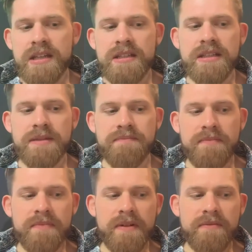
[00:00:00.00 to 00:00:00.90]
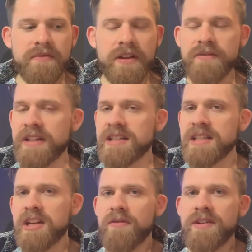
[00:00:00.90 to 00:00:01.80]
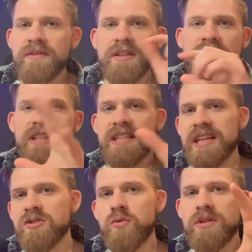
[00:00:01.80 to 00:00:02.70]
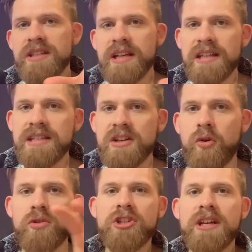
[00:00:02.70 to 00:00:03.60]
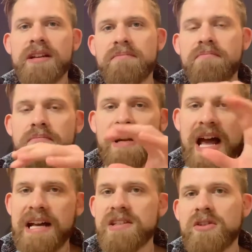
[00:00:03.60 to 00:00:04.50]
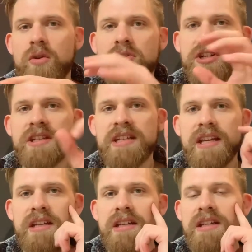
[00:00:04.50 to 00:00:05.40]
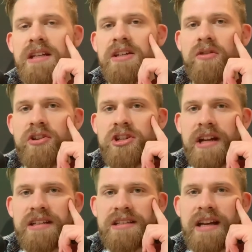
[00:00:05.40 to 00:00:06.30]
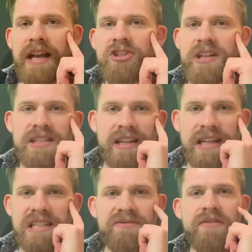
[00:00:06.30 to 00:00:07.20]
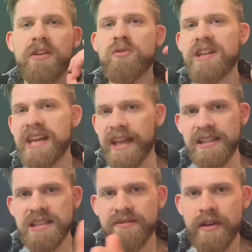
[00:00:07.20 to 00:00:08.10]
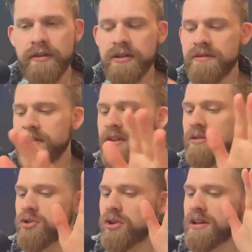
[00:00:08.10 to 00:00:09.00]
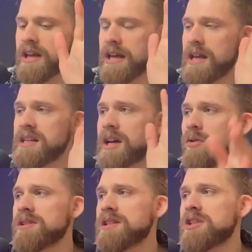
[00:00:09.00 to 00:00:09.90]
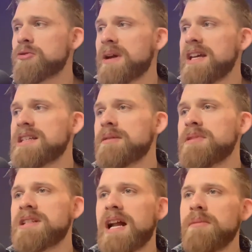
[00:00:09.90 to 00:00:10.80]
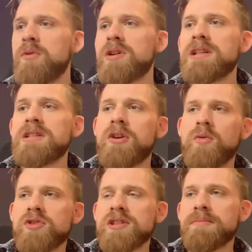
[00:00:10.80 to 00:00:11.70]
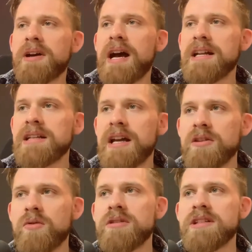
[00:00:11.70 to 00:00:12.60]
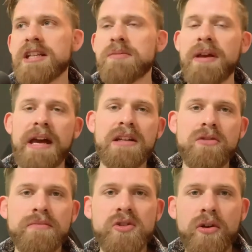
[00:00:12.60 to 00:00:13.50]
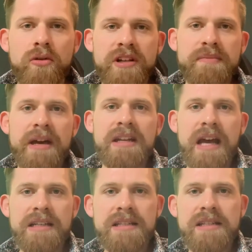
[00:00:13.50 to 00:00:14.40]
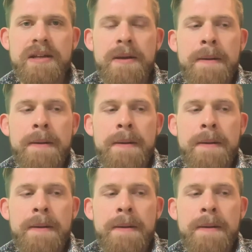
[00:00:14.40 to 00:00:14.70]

ich ich weiß nicht genau, wie, wie, wie sehr du diese ganze Coaching-Blase, Coaching-Szene in, in Deutschland einschätzen kannst, inwiefern du die kennst, inwiefern du schon tausend Gespräche mit allen möglichen Coaches, Beratern und Experten und Pseudo-Experten hattest.